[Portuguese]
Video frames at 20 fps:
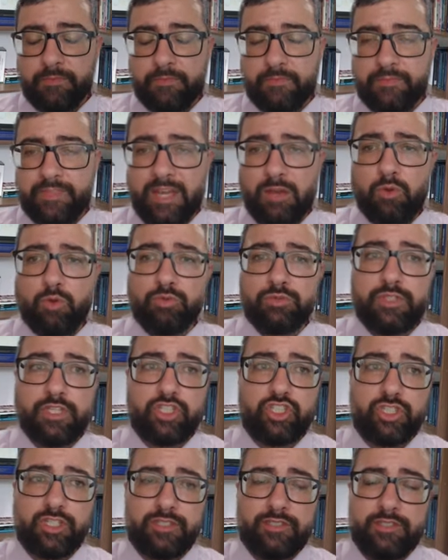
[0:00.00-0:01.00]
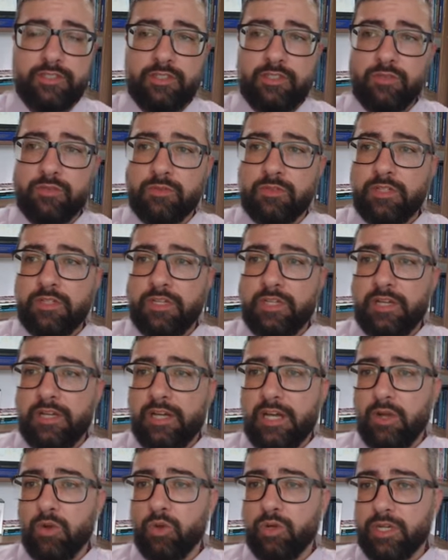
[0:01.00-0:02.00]
Na contestação,
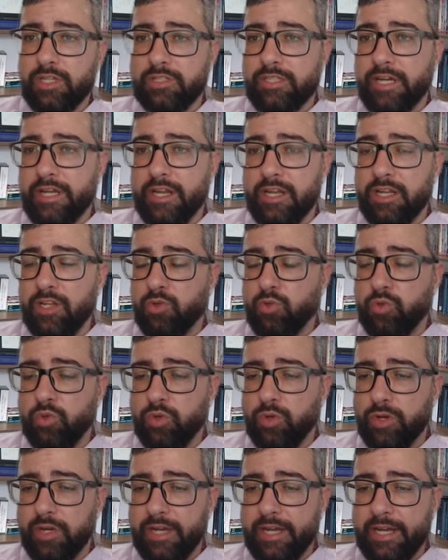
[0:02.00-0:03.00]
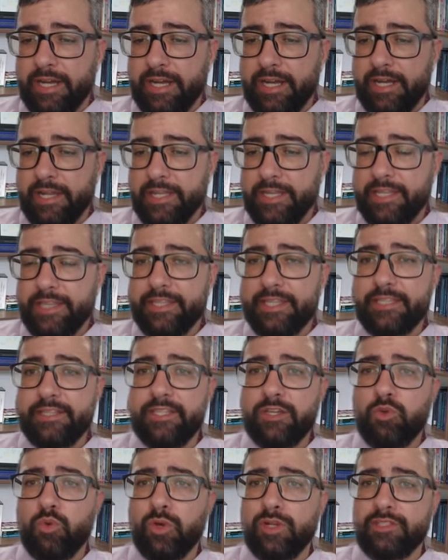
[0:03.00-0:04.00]
a locatária alegou a
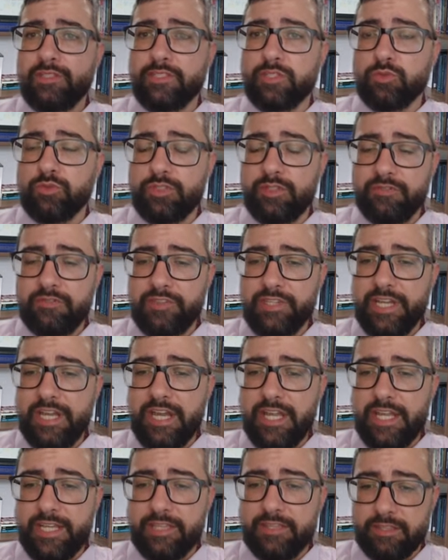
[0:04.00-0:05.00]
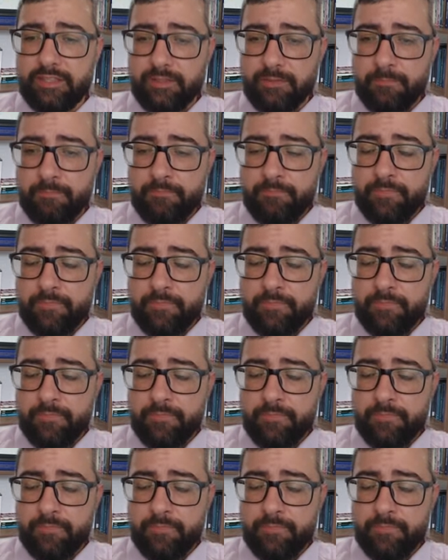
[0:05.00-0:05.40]
inadequação da via eleita,